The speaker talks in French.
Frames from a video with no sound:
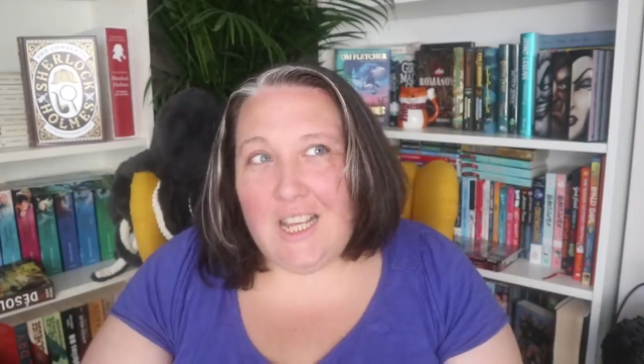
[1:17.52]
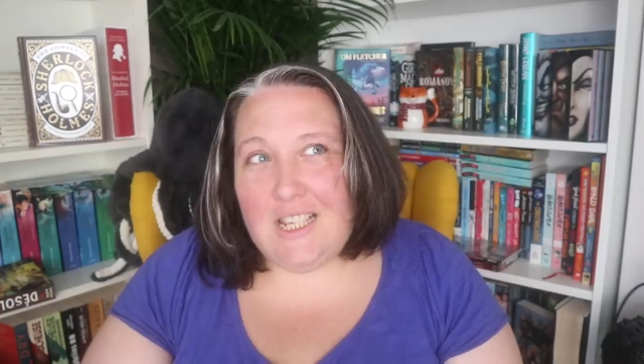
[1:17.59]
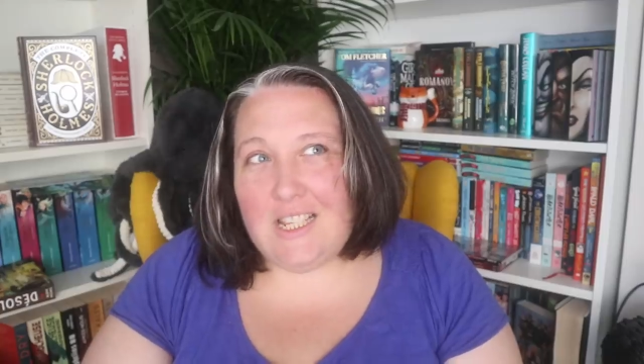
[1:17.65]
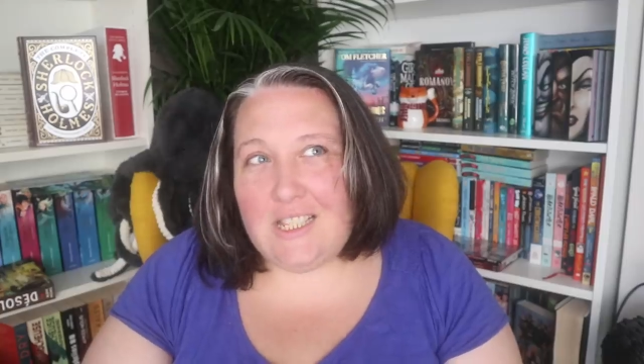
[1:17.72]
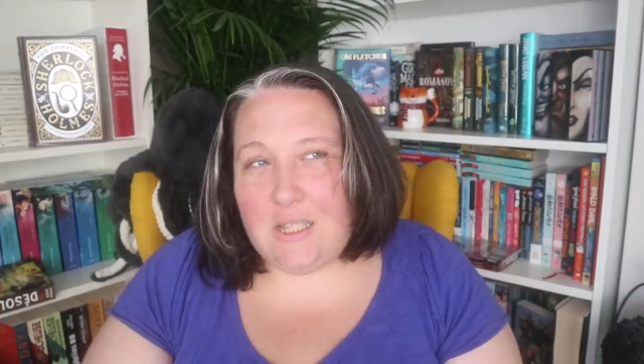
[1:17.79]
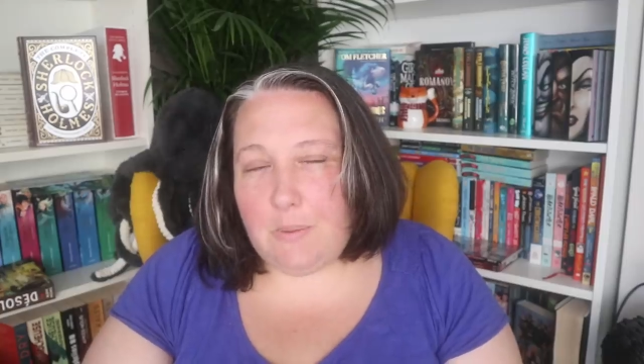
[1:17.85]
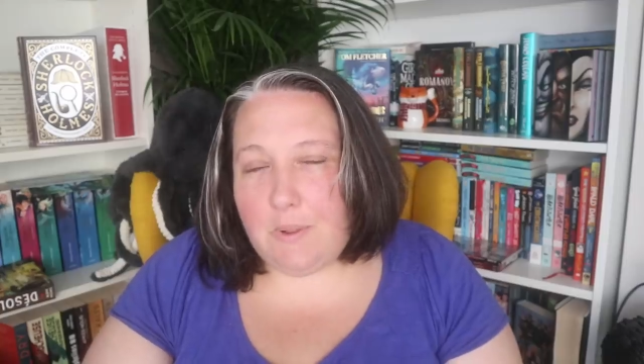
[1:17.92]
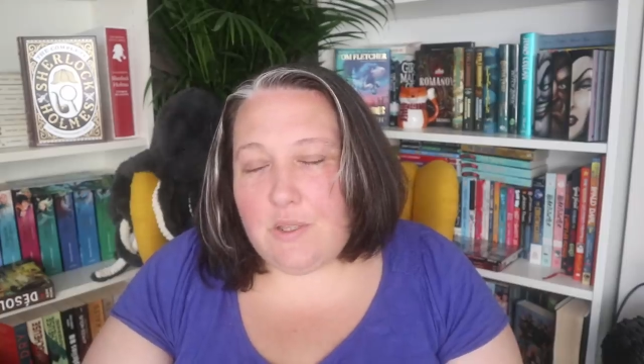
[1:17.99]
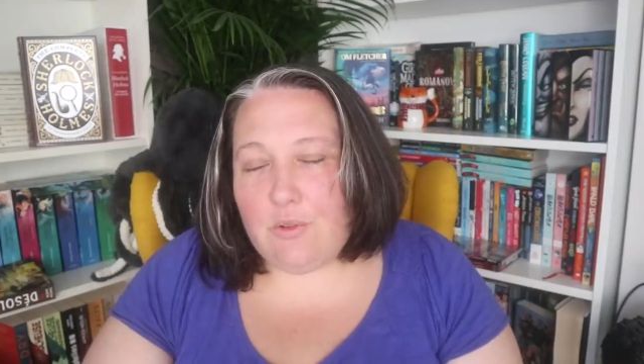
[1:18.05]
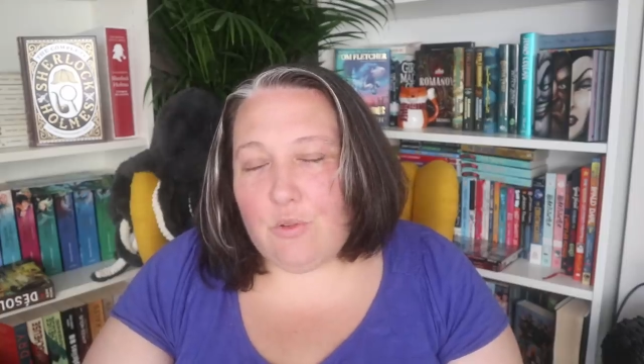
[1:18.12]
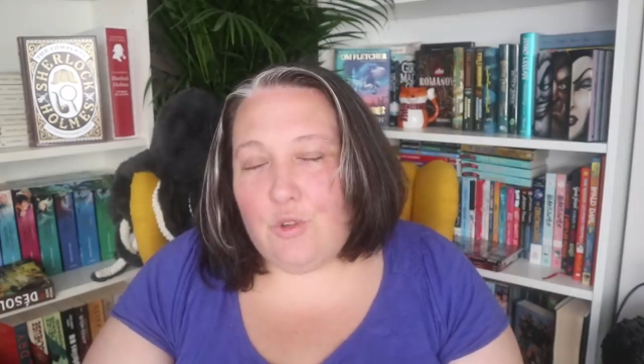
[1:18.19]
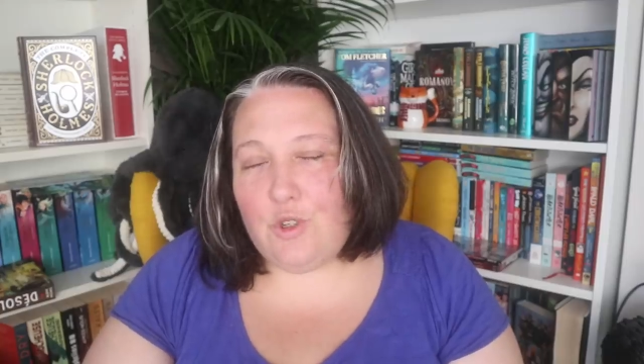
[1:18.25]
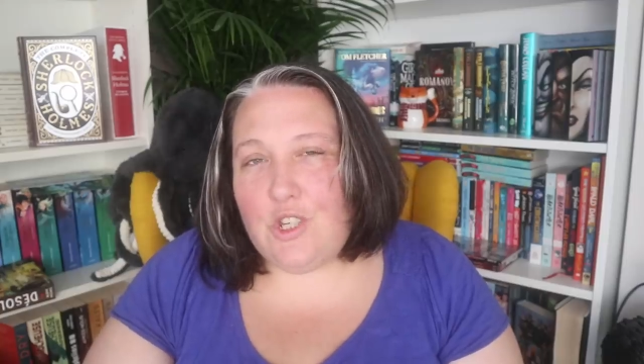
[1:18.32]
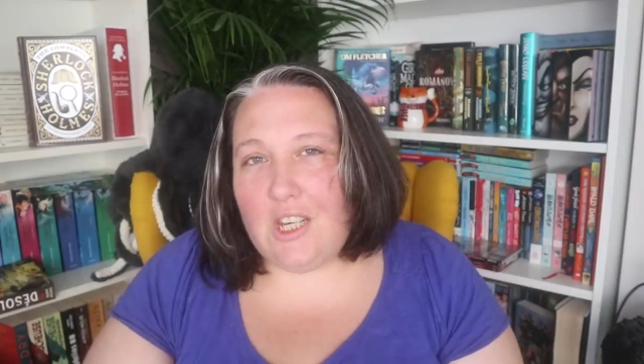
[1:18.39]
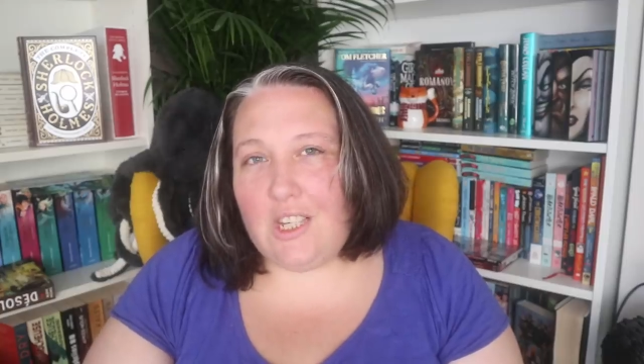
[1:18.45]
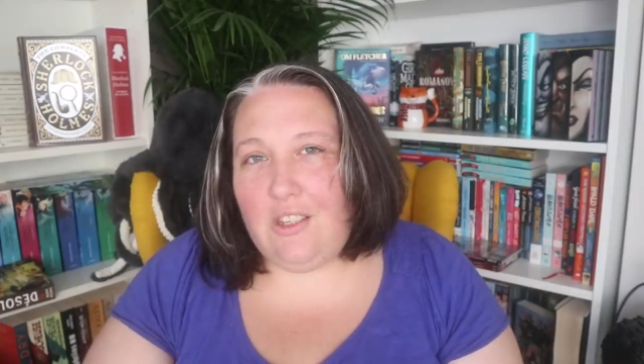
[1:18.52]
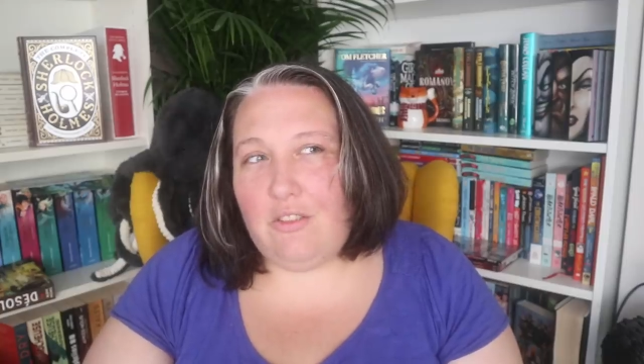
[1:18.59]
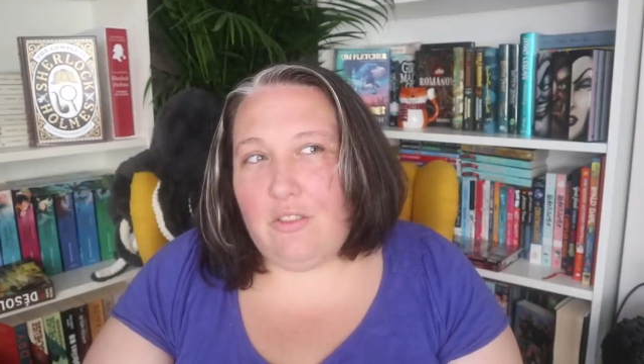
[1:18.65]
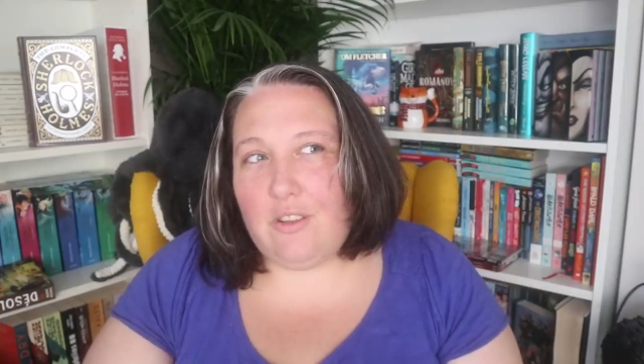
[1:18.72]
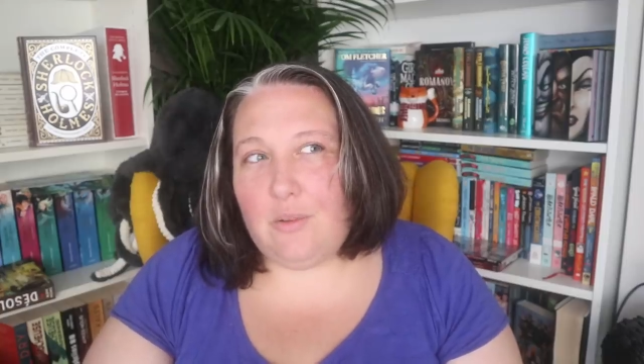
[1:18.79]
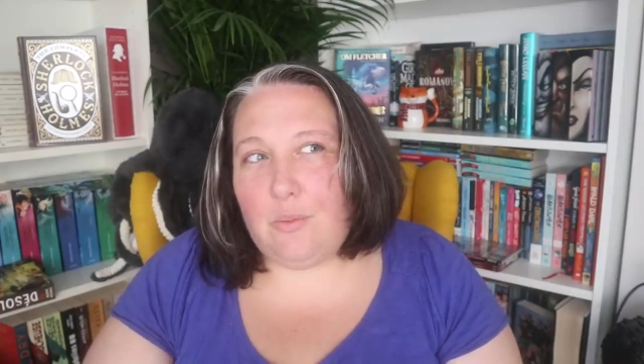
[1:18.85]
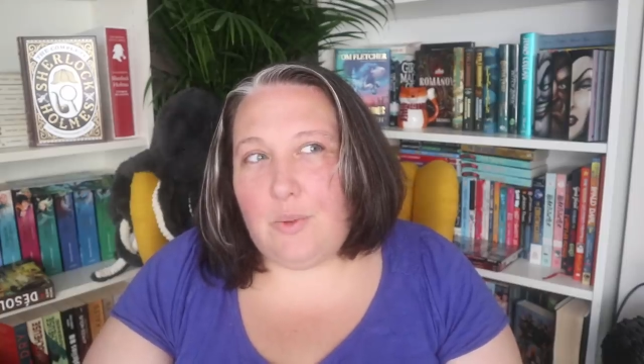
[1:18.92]
C'est pas sûr que j'y
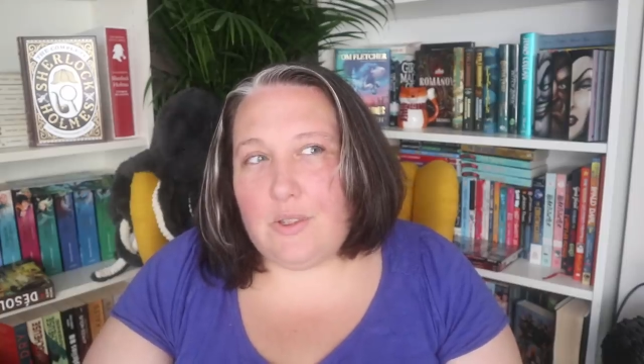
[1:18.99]
arrive,